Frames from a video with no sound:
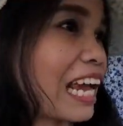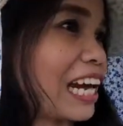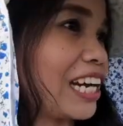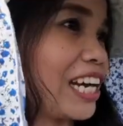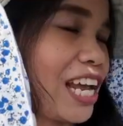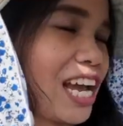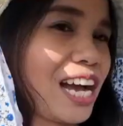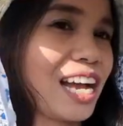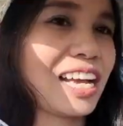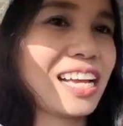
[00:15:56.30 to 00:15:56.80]

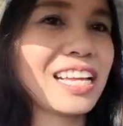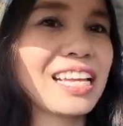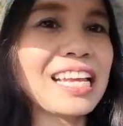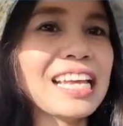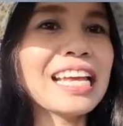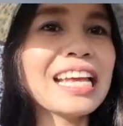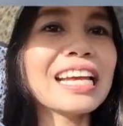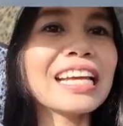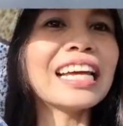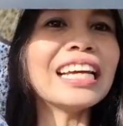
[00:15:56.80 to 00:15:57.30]
area,
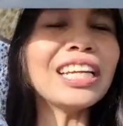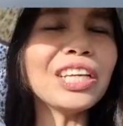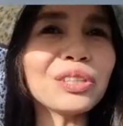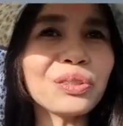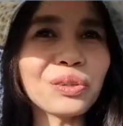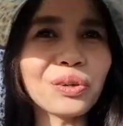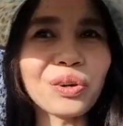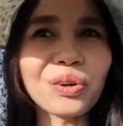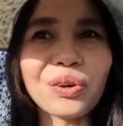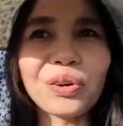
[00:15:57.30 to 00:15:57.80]

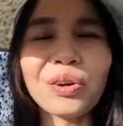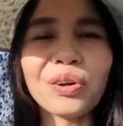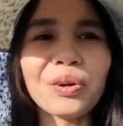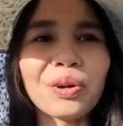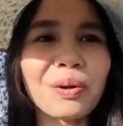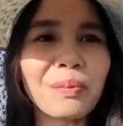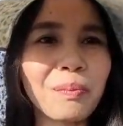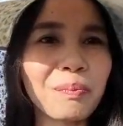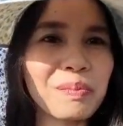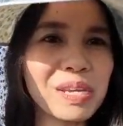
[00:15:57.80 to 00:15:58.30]
ganito
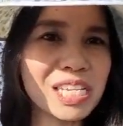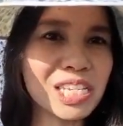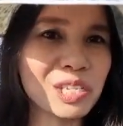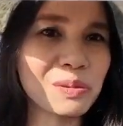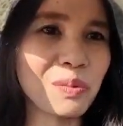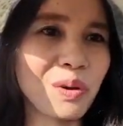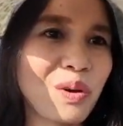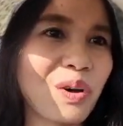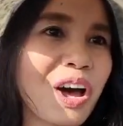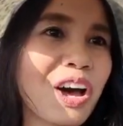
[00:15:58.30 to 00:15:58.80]

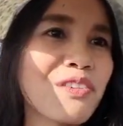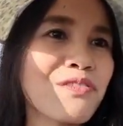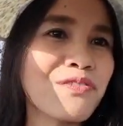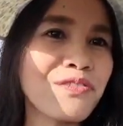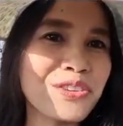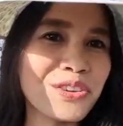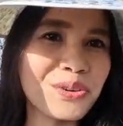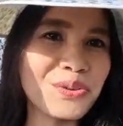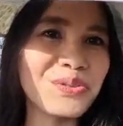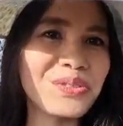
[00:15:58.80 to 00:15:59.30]
mismo ang
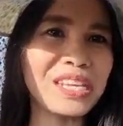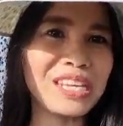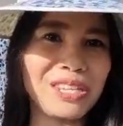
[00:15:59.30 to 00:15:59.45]
view